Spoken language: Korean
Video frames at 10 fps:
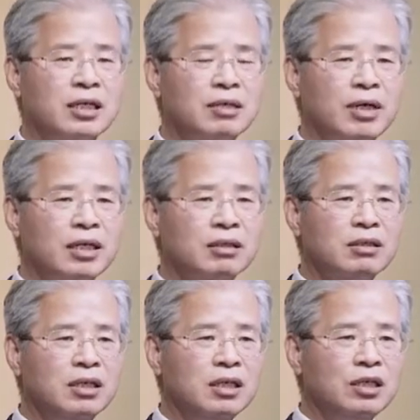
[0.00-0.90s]
이렇게 말합니다.
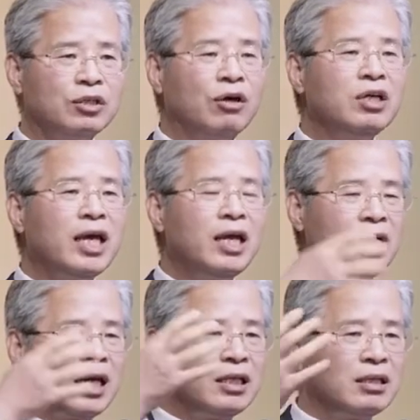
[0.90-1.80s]
너희
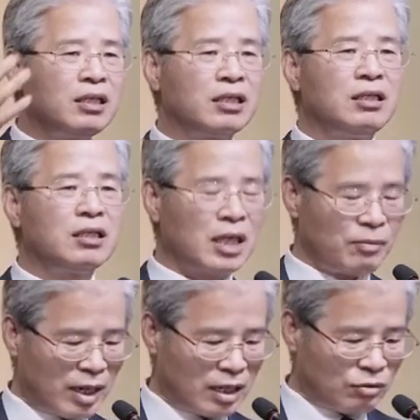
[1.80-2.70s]
헬라인들이 그렇게
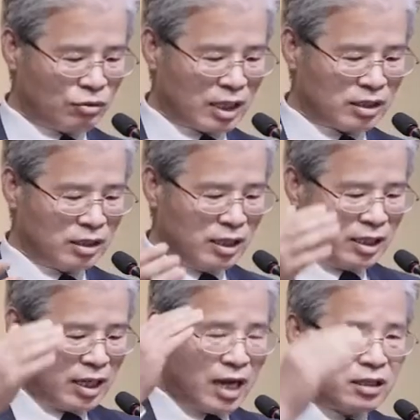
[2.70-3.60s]
바라고 원하는
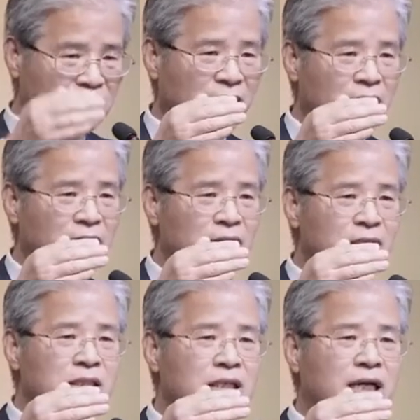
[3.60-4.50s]
아르테,
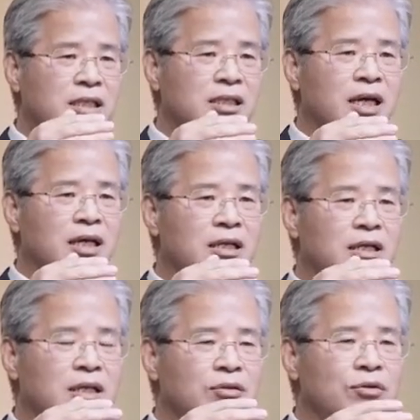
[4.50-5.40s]
그 아르테,
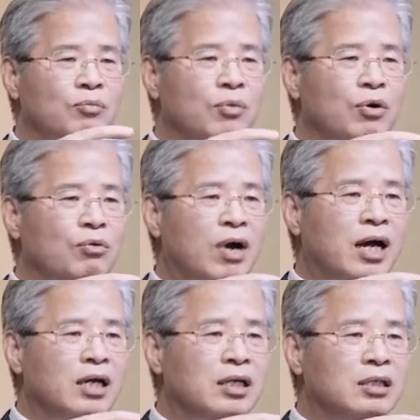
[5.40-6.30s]

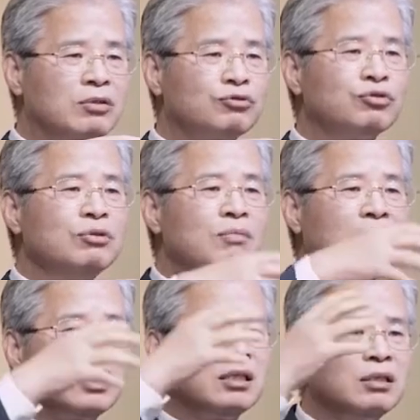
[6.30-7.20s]
덕목과
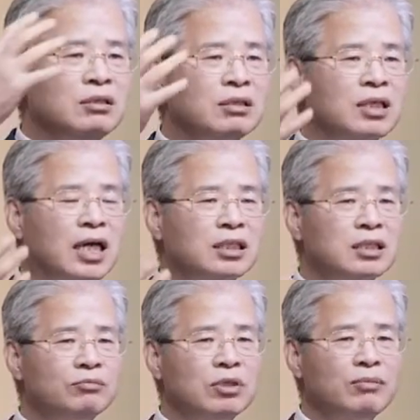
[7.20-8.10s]
충만한 능력을
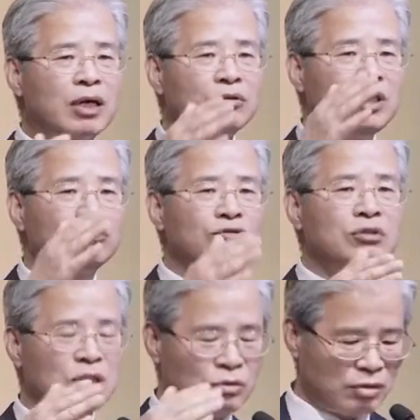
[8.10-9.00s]
가지신 분이 바로 예수
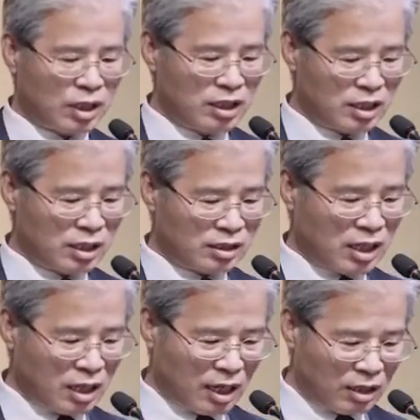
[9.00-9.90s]
그리스도다. 이렇게
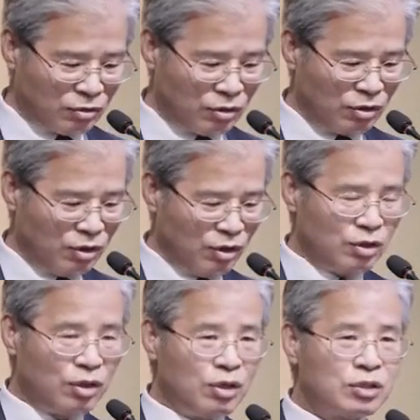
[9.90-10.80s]
딱 하고
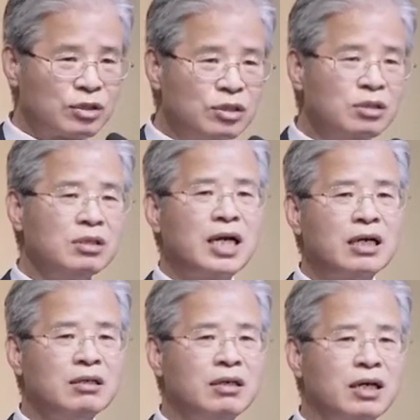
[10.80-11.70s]
증거를
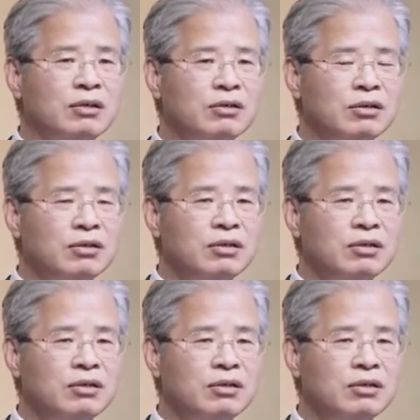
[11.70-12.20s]
한 거예요.